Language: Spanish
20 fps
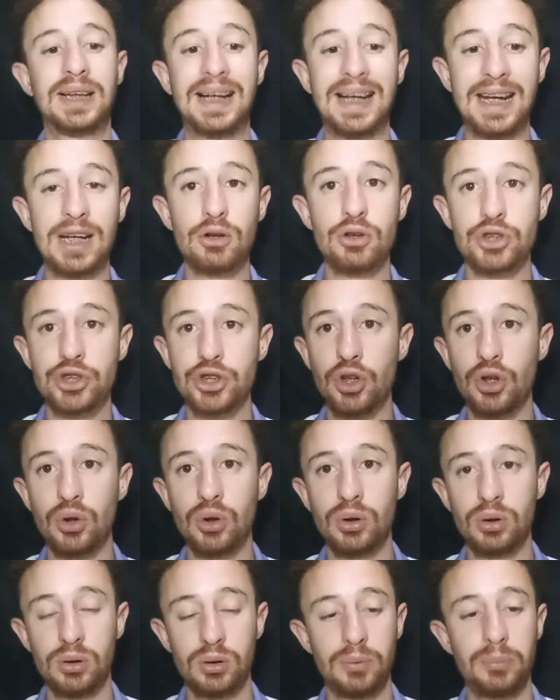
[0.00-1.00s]
Creo
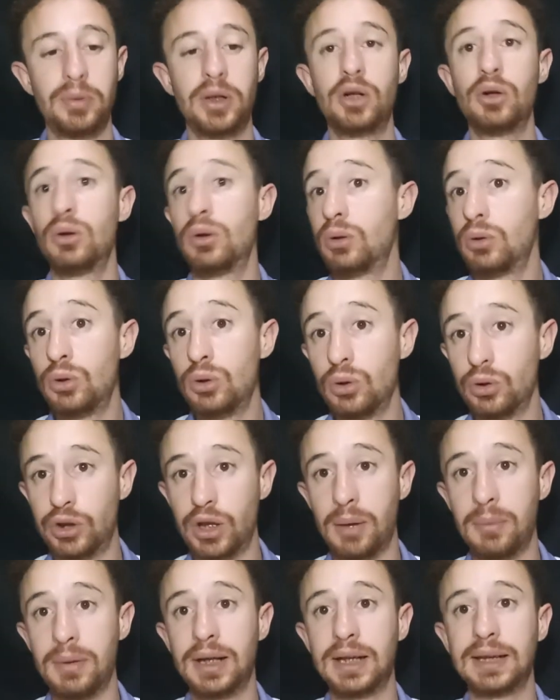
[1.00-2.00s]
yo, pero lo
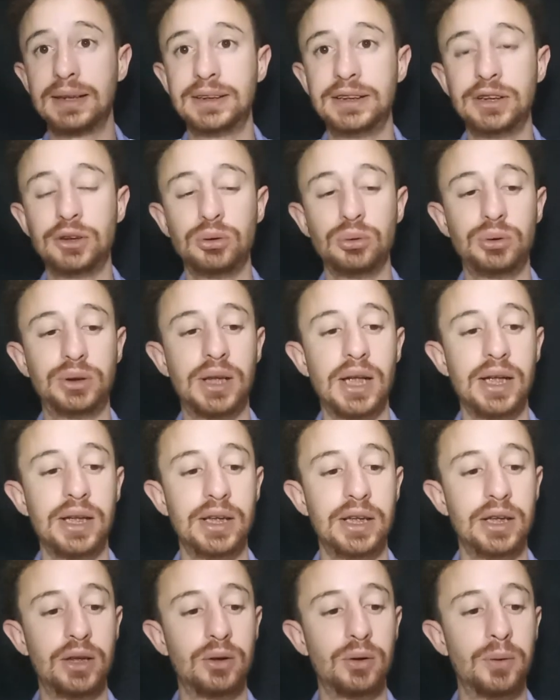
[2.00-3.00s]
trabaja así su
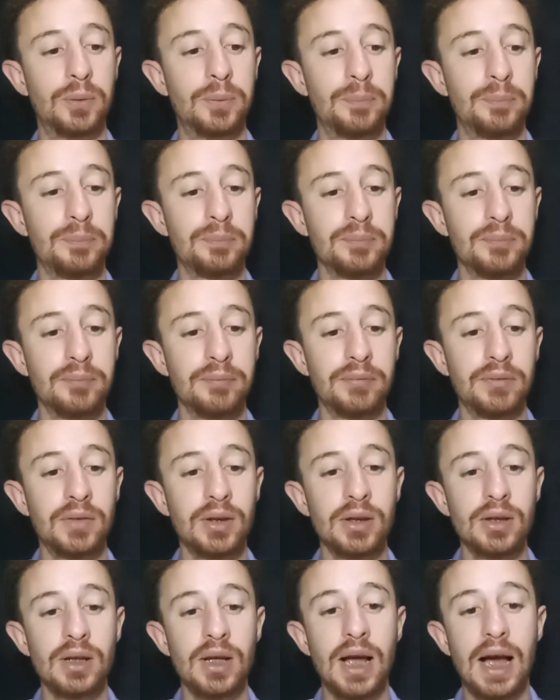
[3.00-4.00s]
técnico.
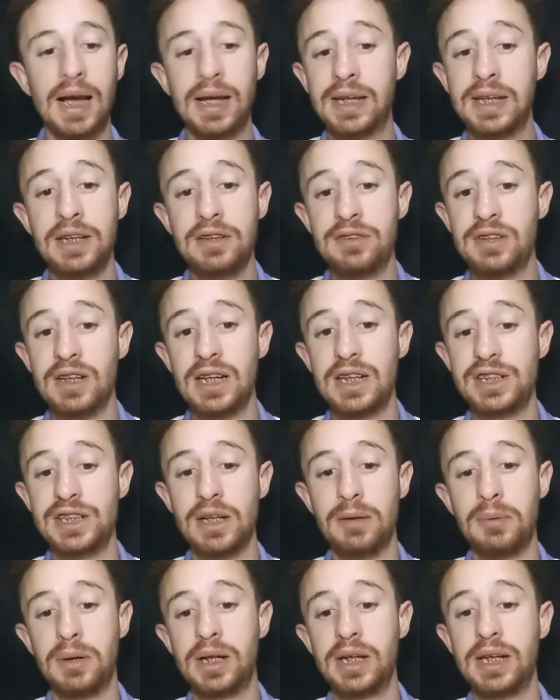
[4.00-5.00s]
Aquí se le
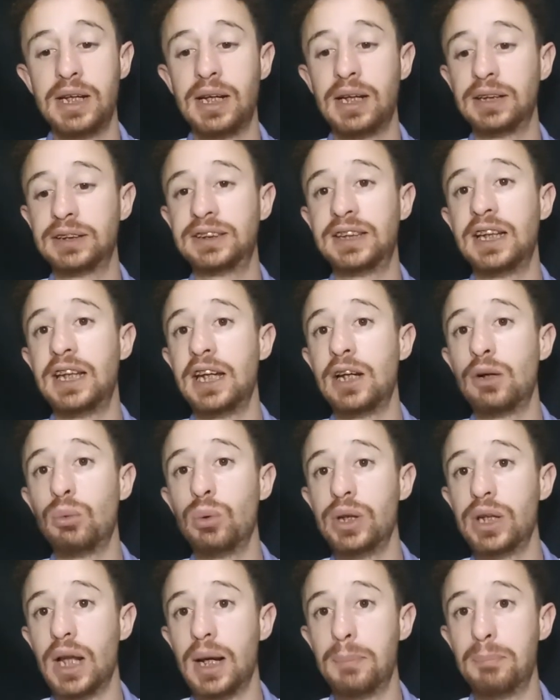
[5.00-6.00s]
llamaría se
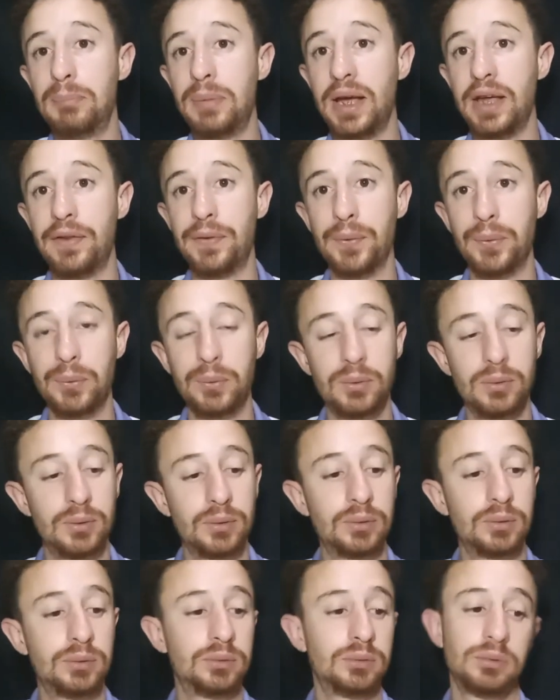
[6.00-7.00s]
descuida al pedo.
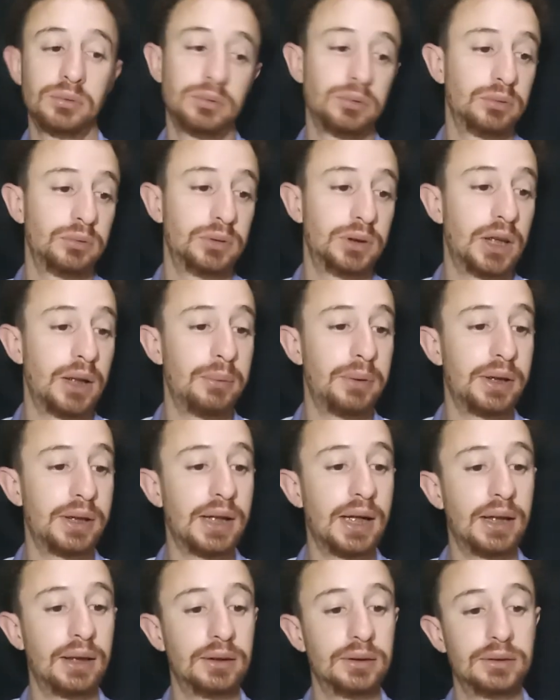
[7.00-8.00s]
La
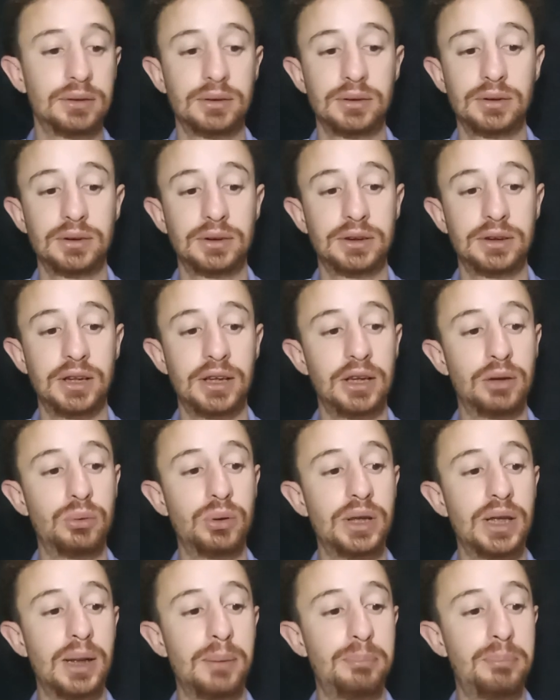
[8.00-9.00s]
verdad, se
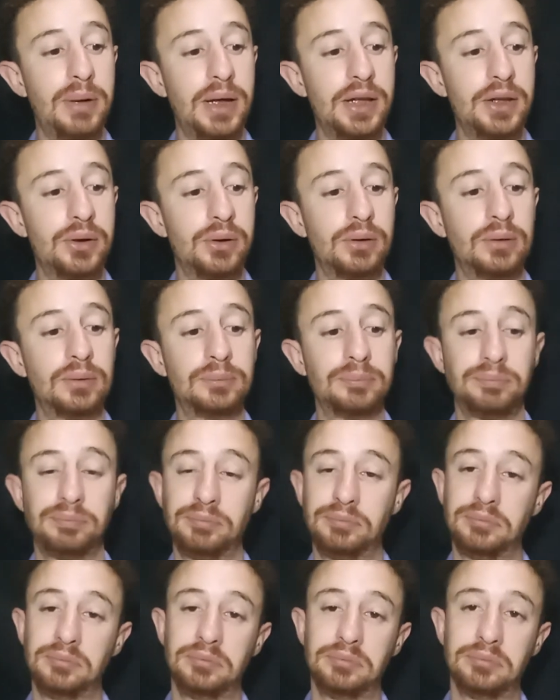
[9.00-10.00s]
descuida al pedo.
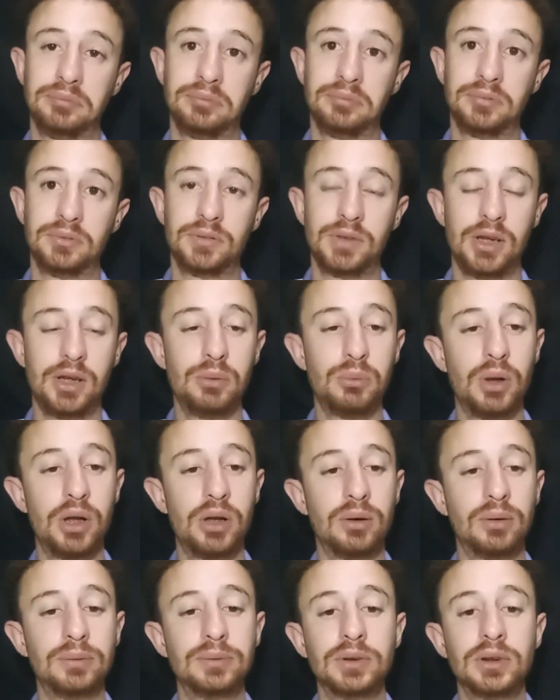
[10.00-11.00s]
Y
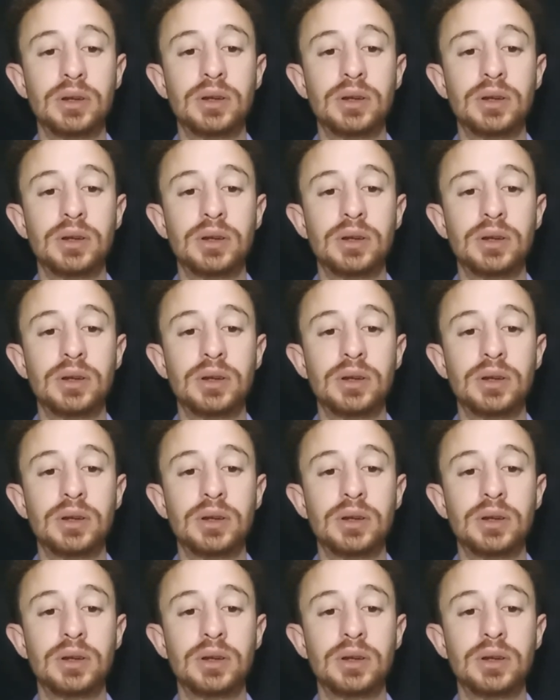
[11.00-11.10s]
bueno,